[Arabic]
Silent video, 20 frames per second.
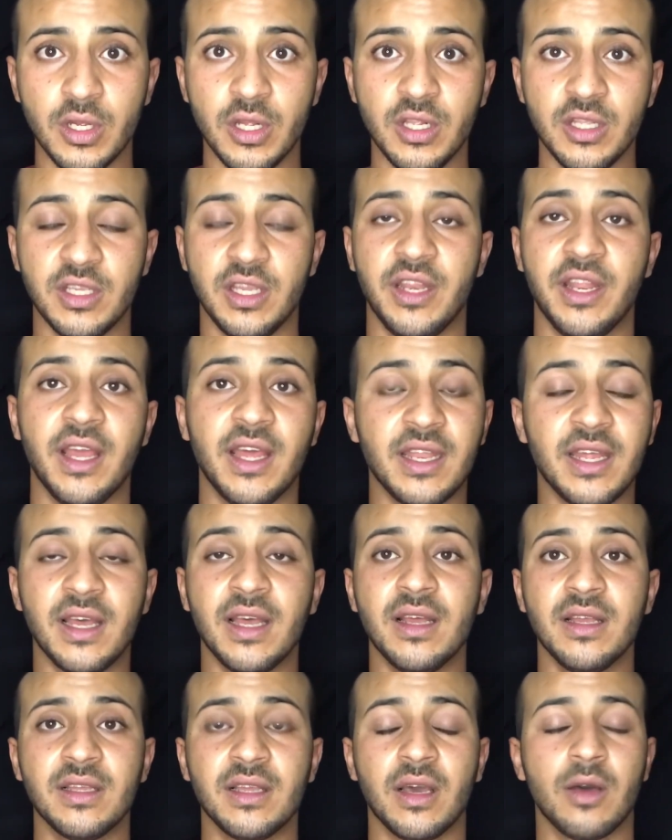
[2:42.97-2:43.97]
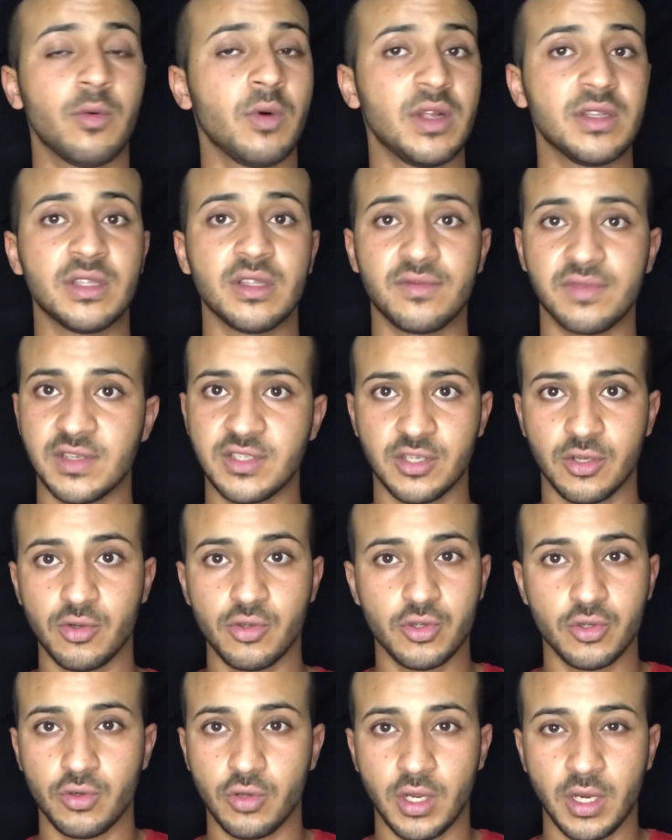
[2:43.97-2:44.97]
يعني انا يا اخوان
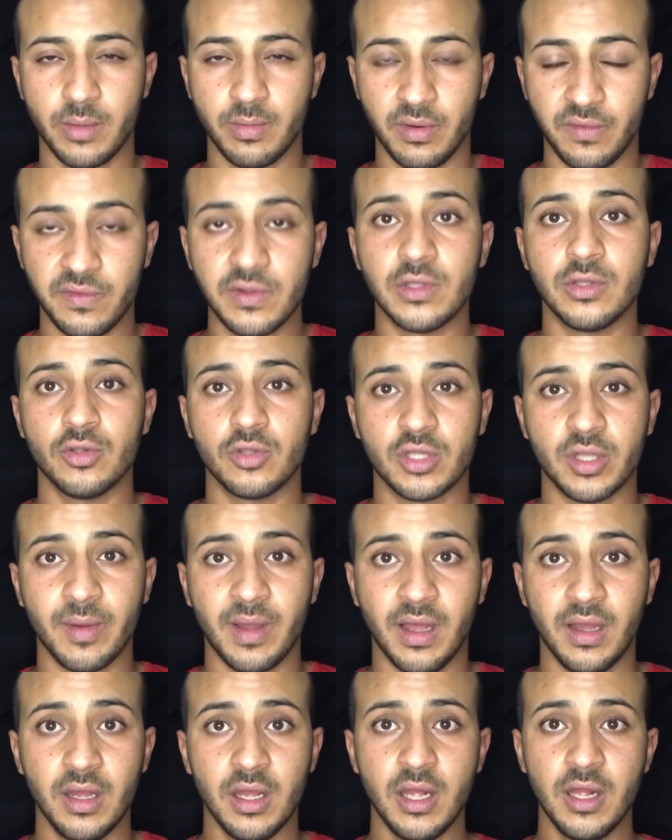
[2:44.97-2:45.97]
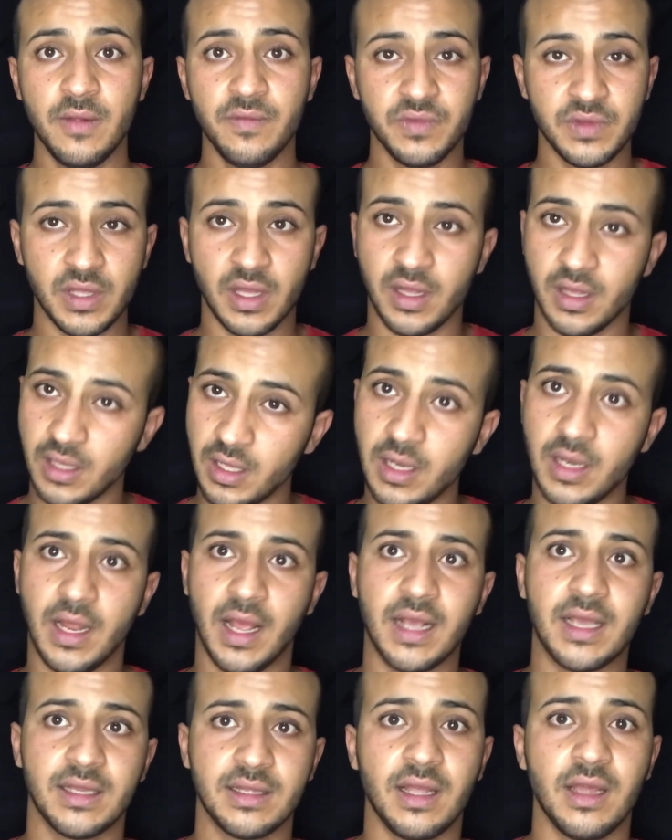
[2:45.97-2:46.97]
تتفاجئوش انه انا بالفيديو تبع اللي
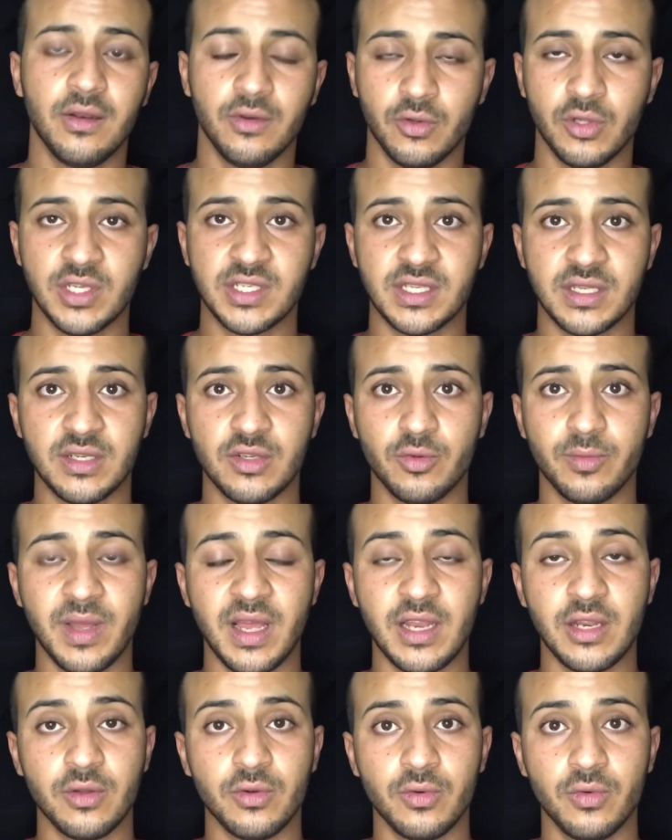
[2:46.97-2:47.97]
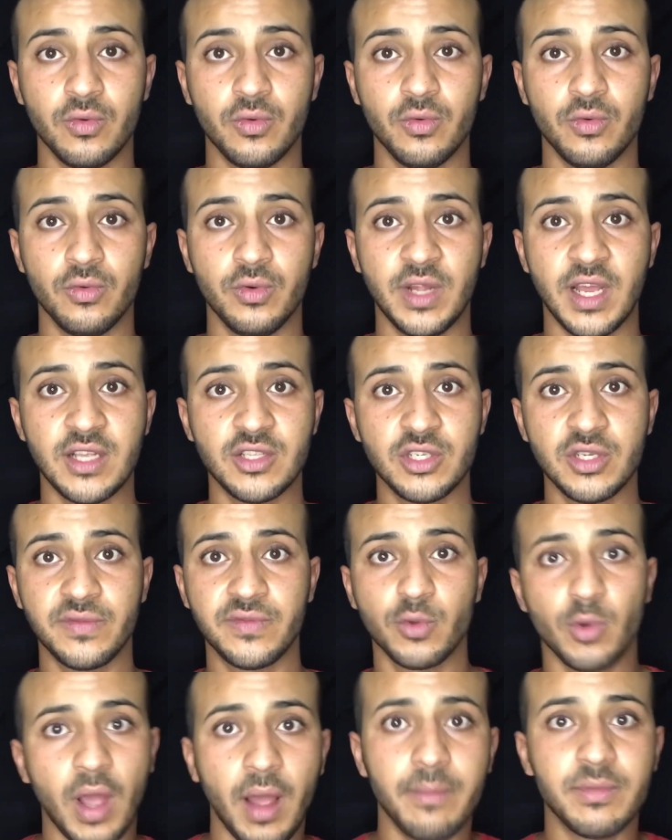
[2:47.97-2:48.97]
حكيت عنه يزن نوباني وناجي في
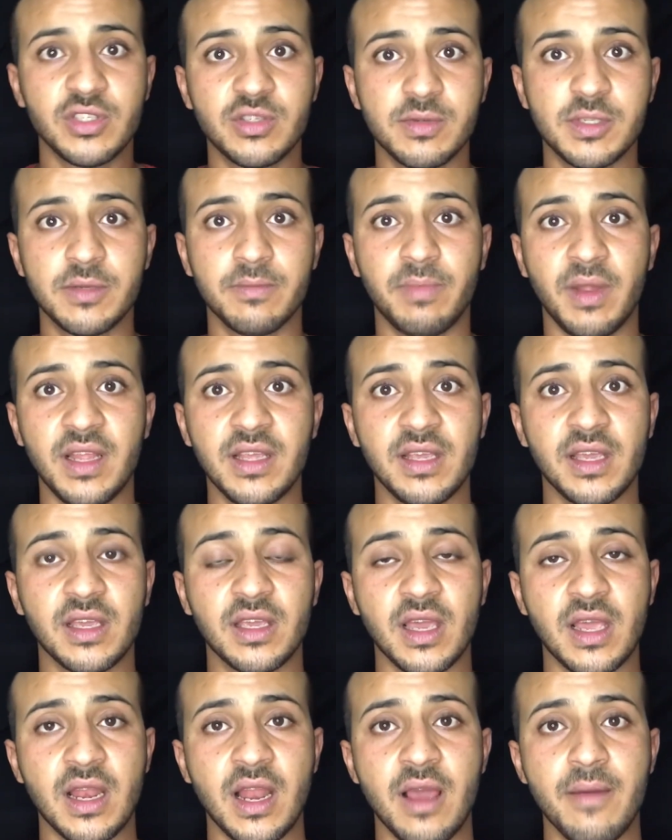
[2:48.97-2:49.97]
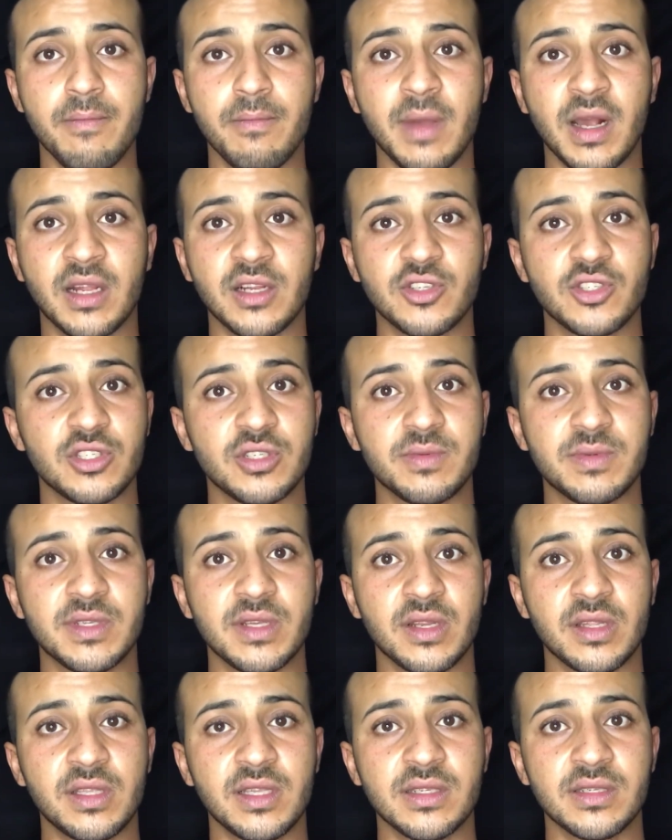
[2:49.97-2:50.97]
واحد بيجي بسب علي هيك لامك ليش تجيب
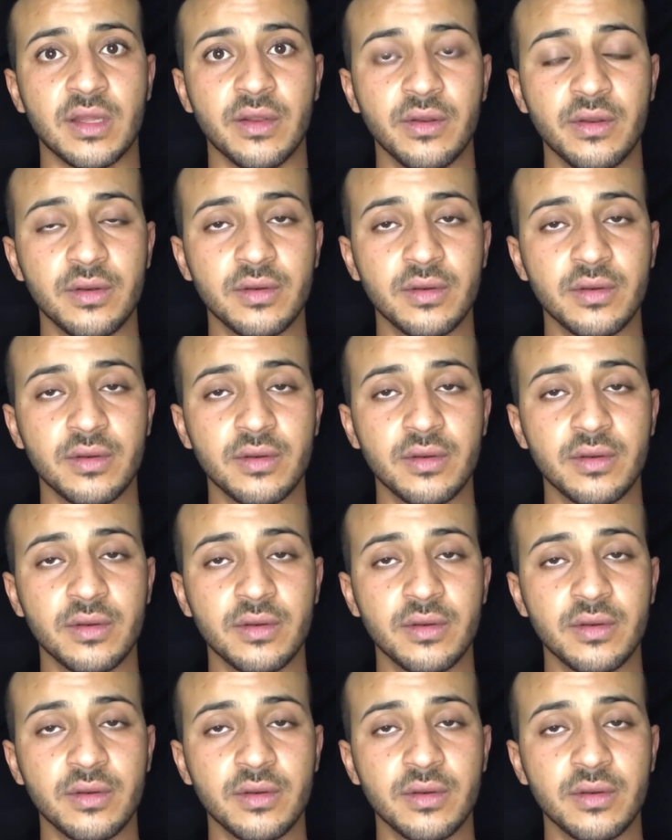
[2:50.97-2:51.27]
سيره يزن